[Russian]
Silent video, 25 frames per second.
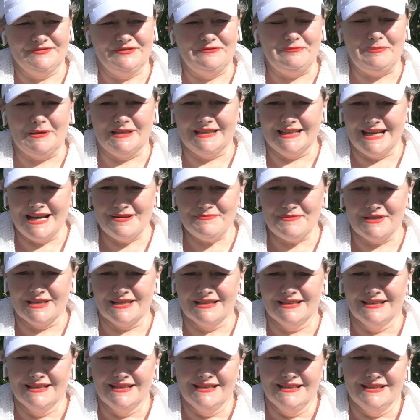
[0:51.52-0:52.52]
в Панаме,
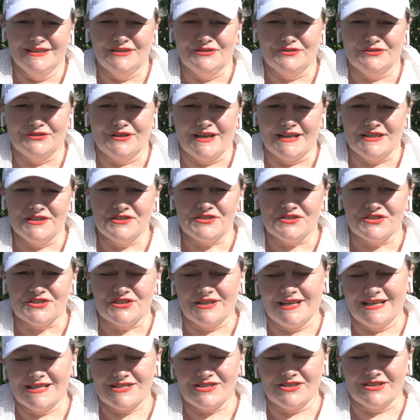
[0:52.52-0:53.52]
то, конечно же,
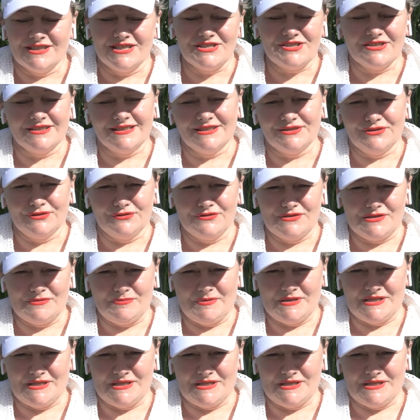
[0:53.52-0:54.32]
каждый начал готовиться